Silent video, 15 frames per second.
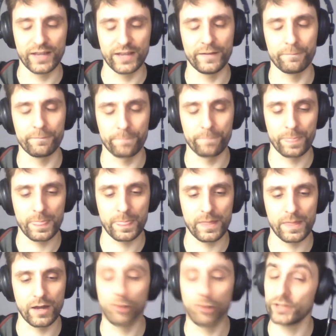Ähm,
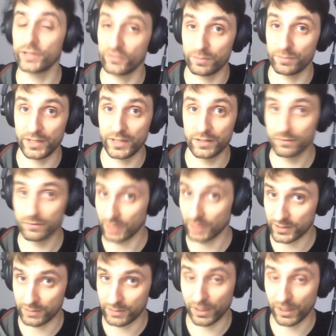auch die FDP
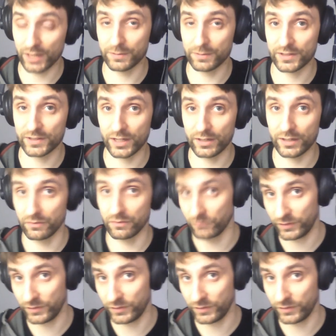als liberale Partei,